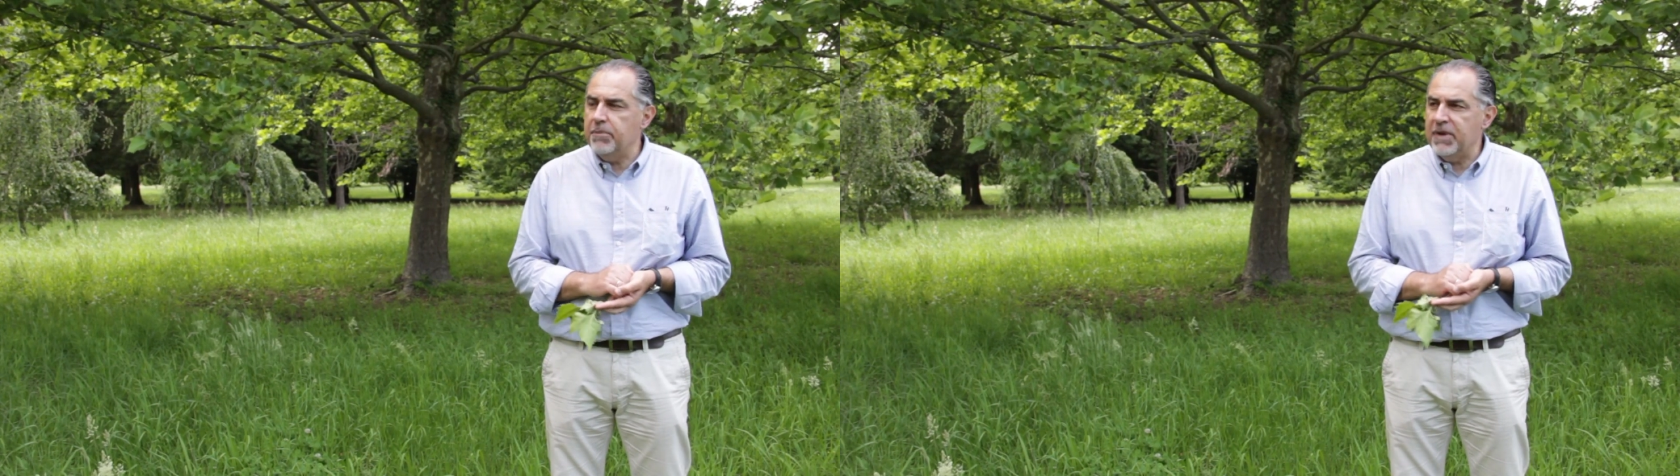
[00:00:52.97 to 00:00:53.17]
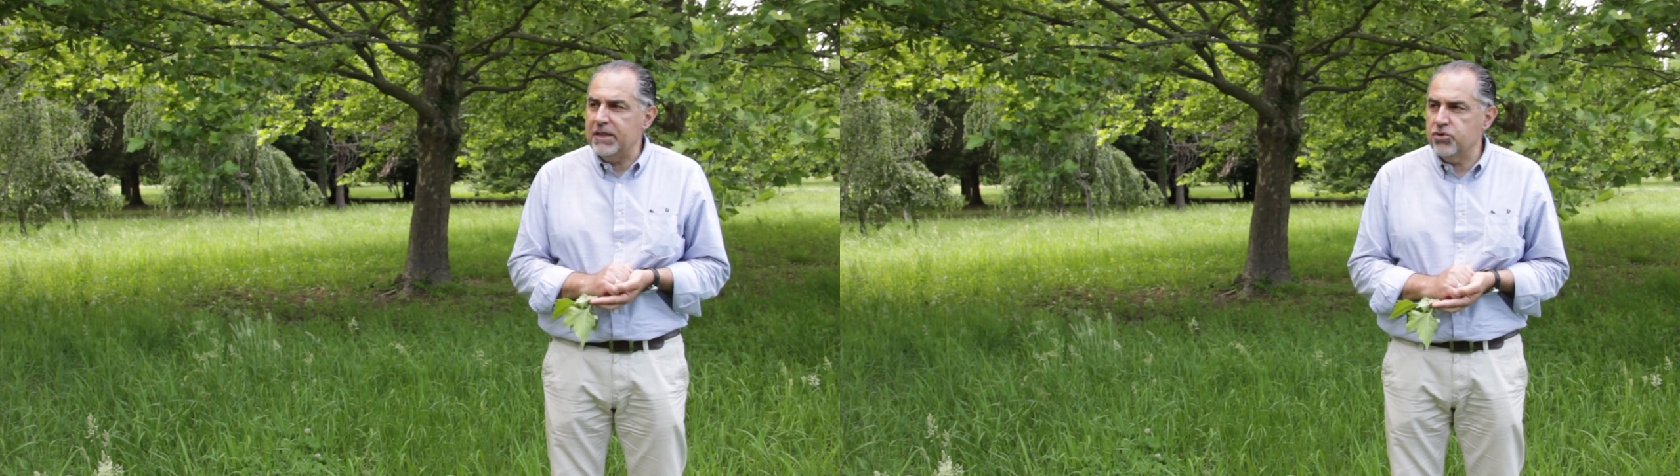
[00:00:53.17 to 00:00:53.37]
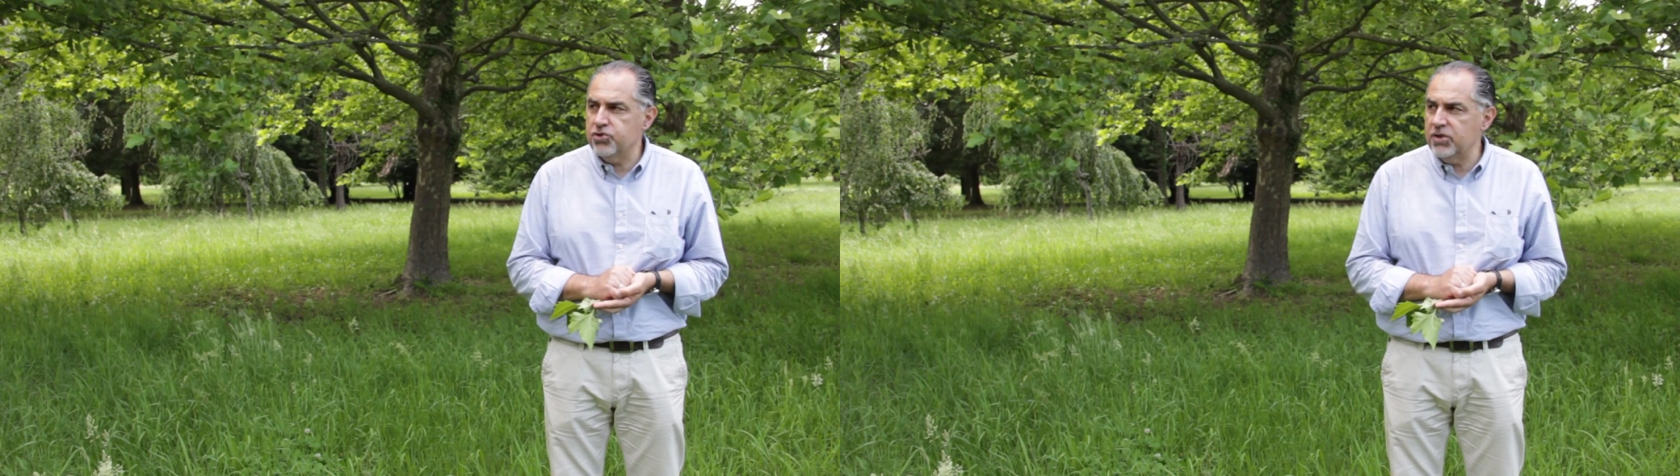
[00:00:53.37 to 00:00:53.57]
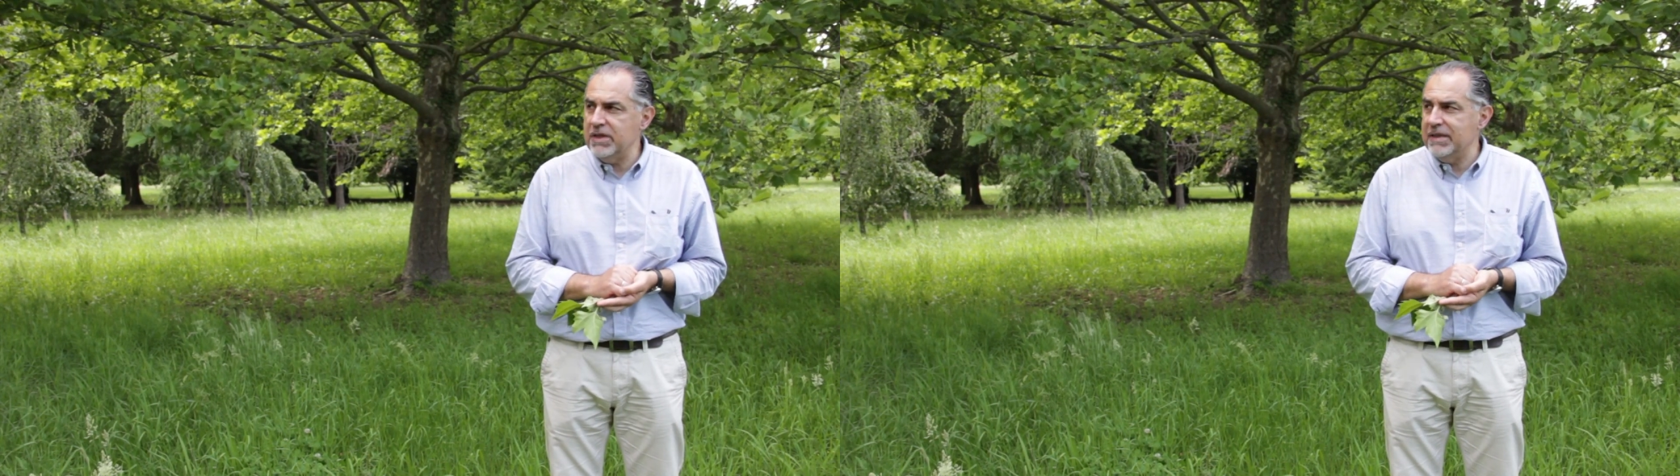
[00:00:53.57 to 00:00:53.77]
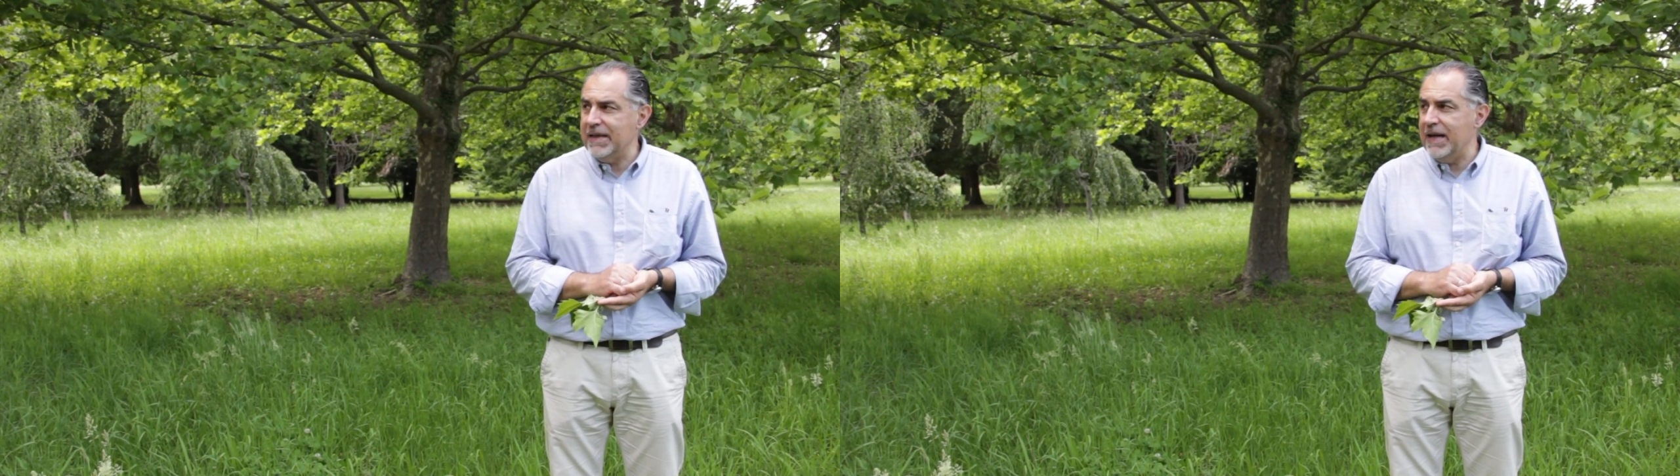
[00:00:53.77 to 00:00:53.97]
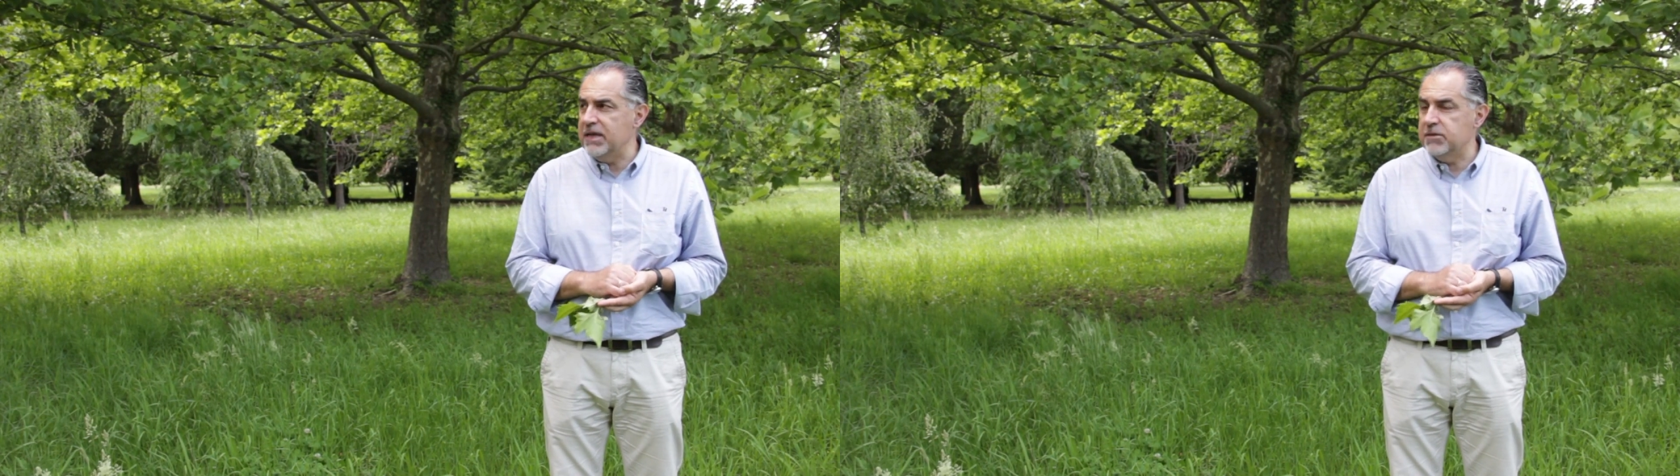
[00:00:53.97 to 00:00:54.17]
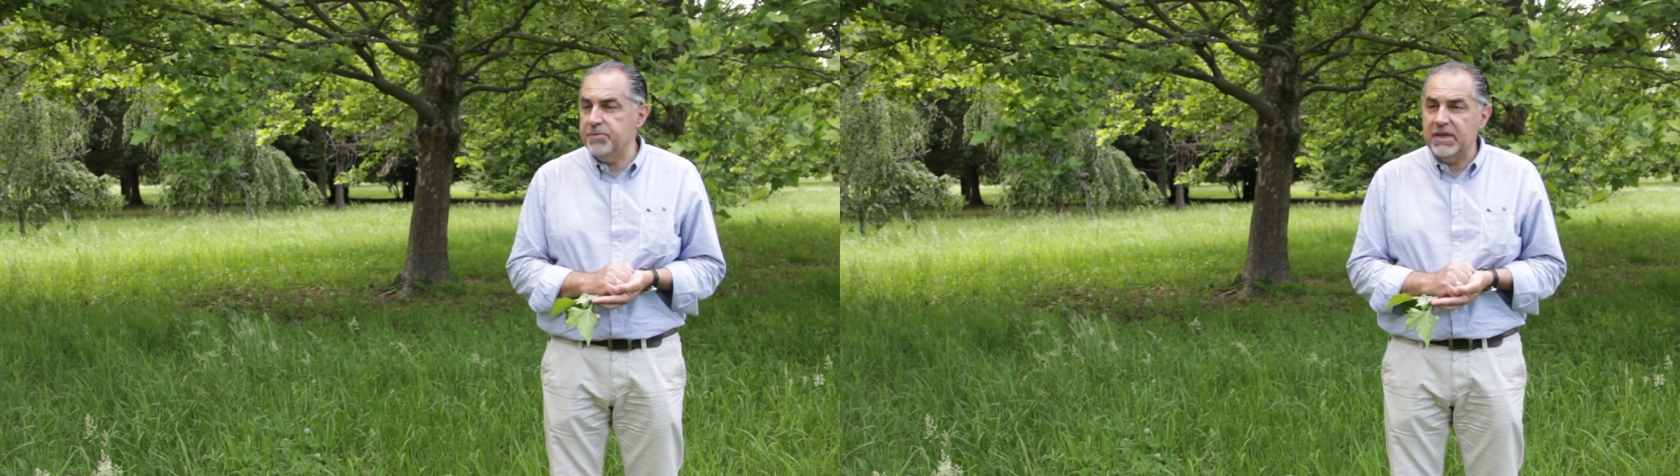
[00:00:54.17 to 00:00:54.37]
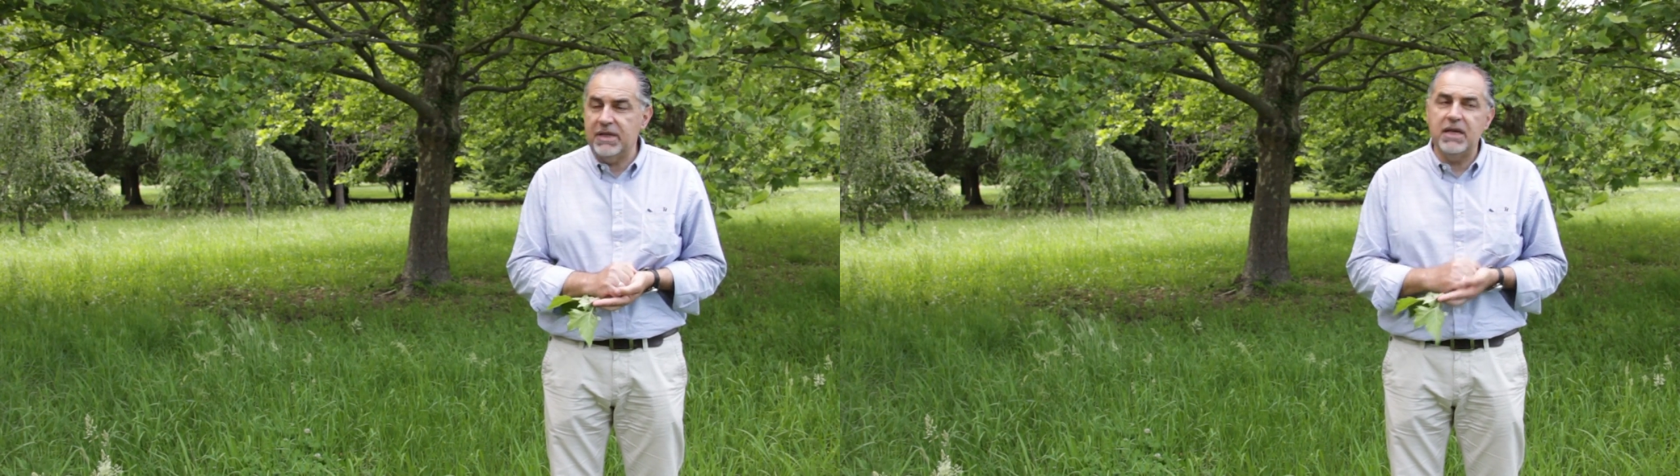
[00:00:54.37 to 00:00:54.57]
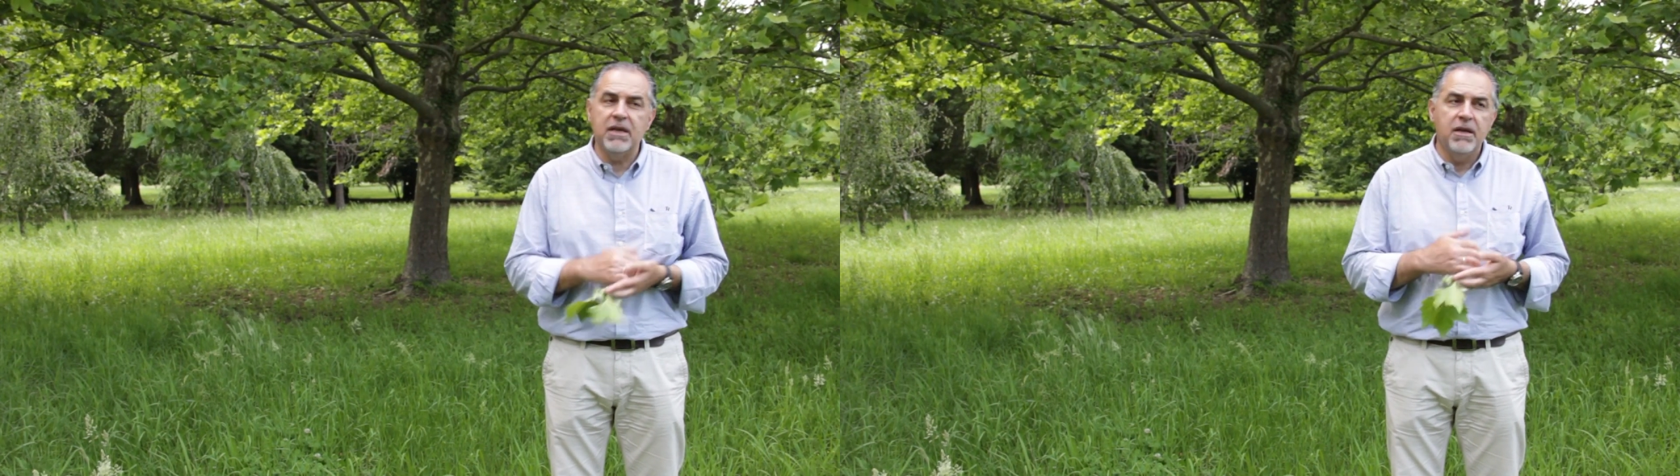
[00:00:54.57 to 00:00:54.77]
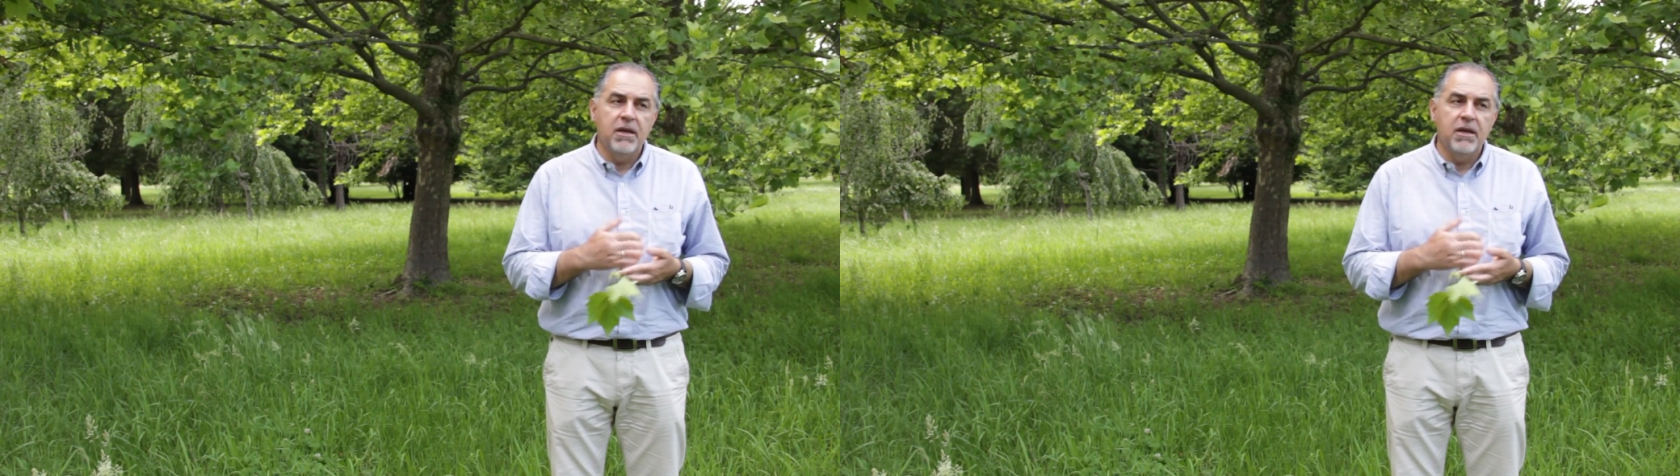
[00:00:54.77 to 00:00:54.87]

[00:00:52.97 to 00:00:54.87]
il platano orientalis perché